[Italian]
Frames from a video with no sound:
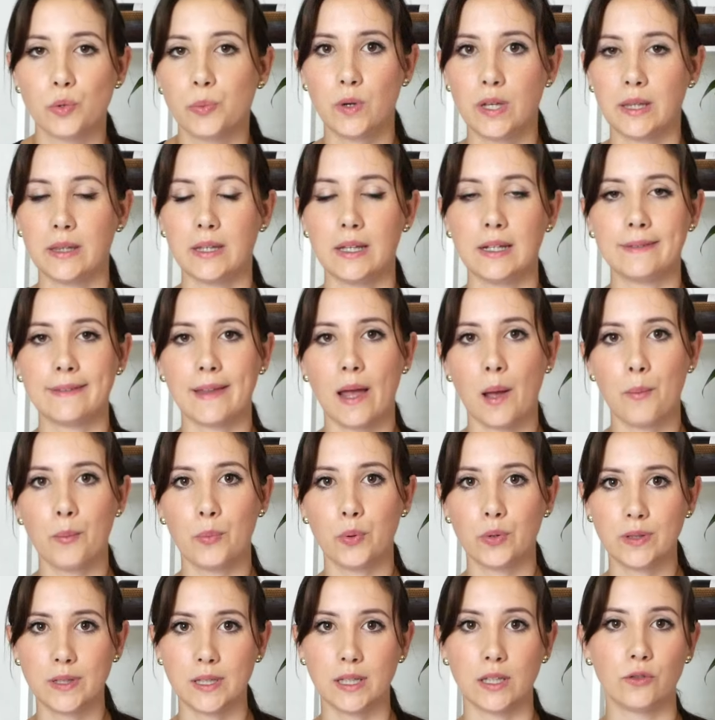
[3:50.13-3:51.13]
Quindi il
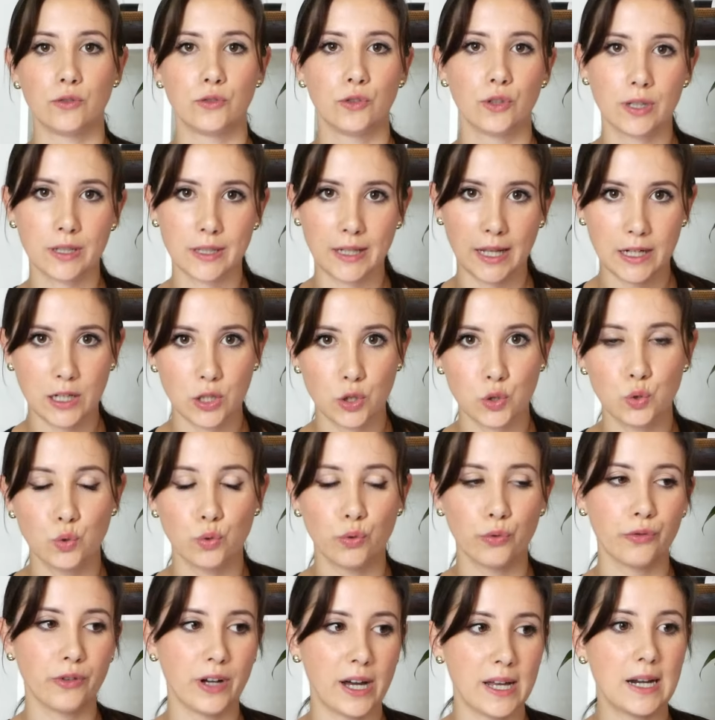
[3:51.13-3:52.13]
tempo di tornare
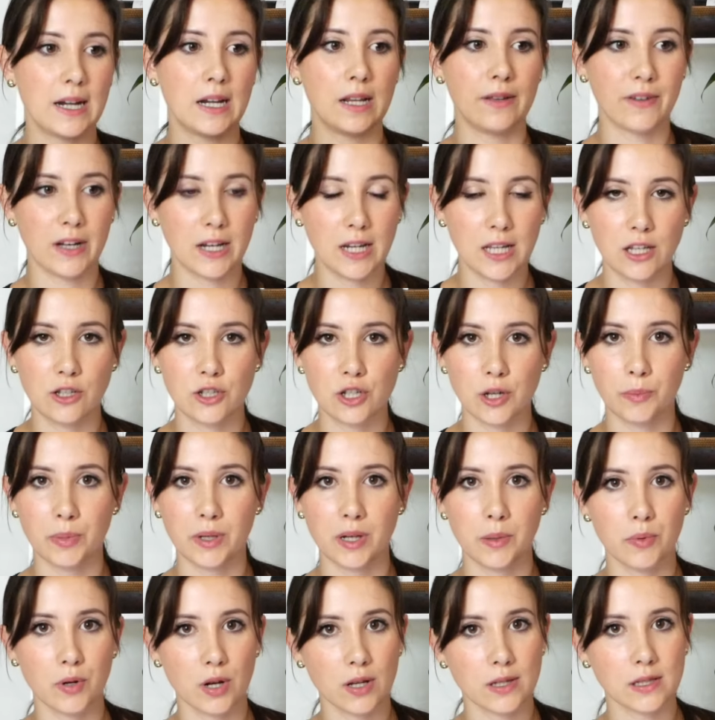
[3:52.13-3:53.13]
giù, fare le valigie per
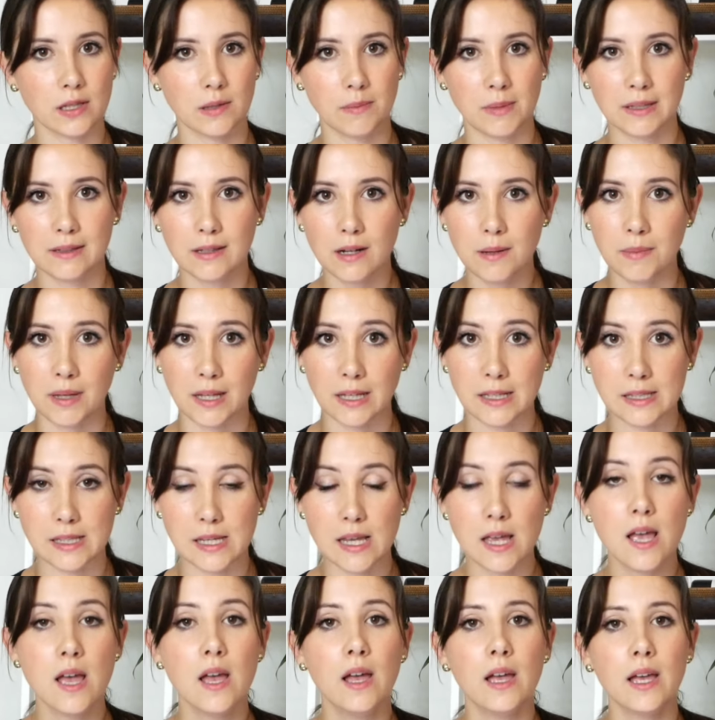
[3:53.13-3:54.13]
i prossimi tre mesi
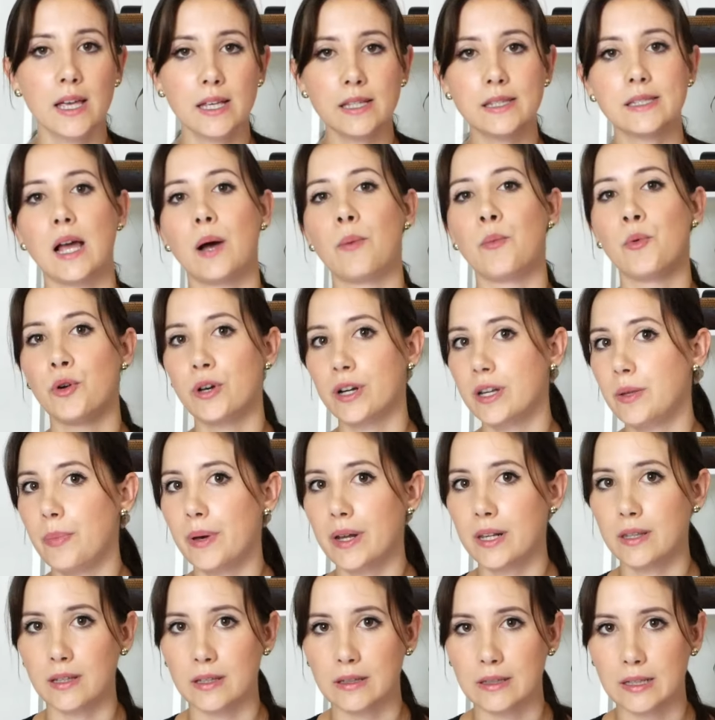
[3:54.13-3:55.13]
e siamo
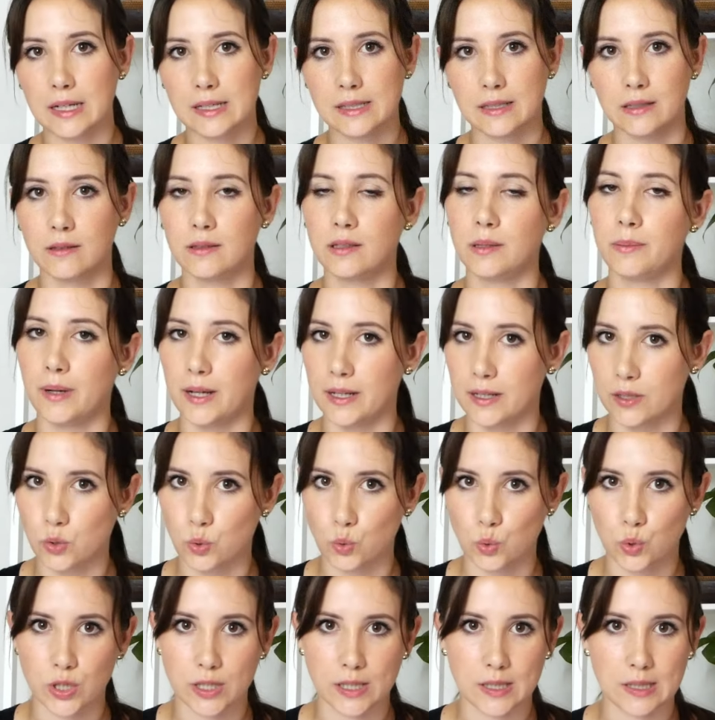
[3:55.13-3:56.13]
ripartiti la settimana
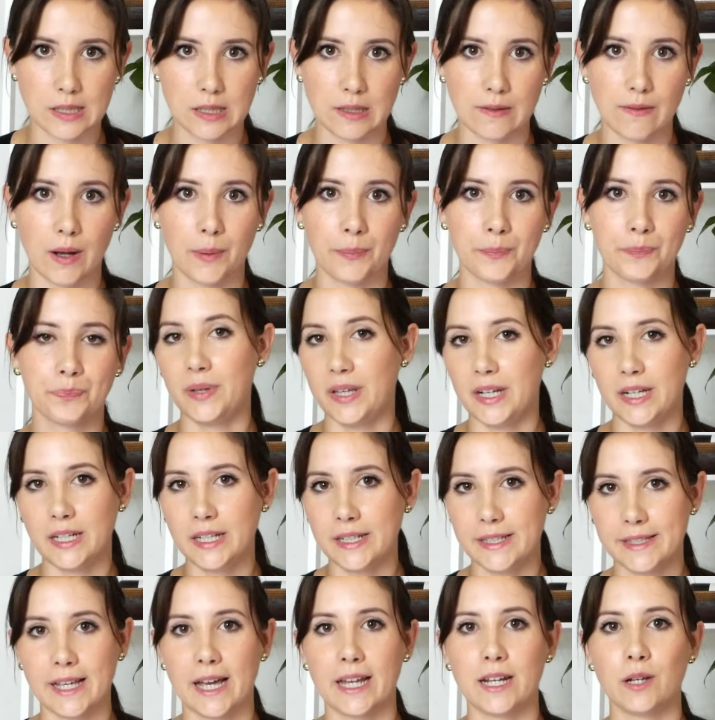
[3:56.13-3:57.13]
successiva per
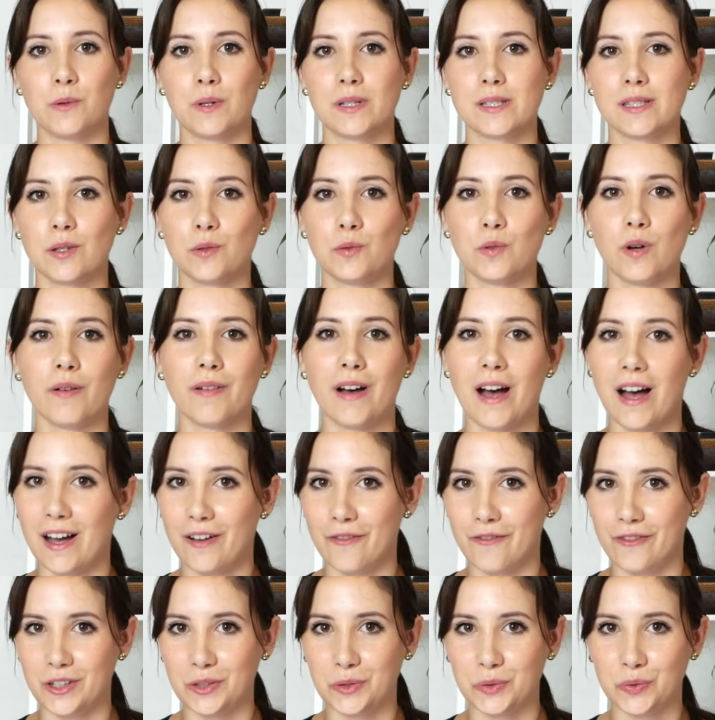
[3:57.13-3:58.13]
iniziare questa nuova
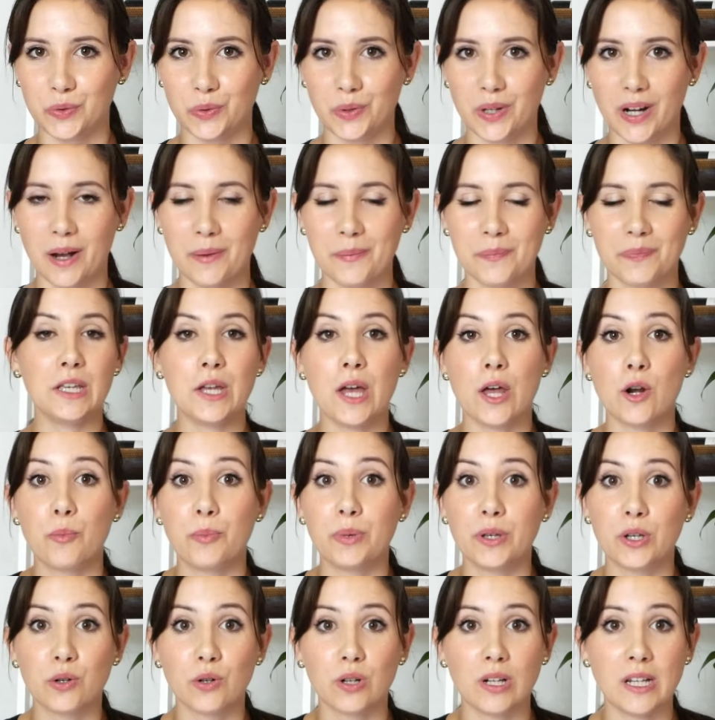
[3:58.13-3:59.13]
avventura. Io ero
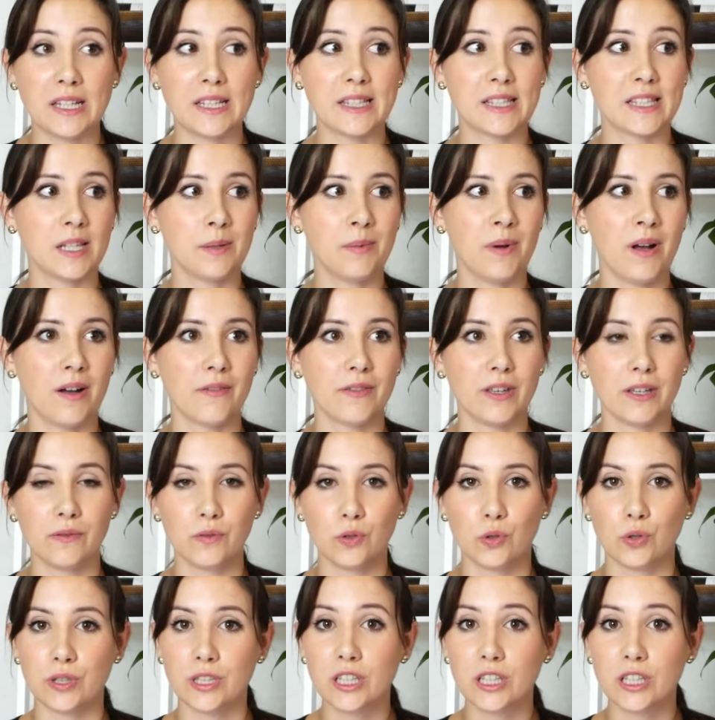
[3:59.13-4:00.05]
piccolissima, avevo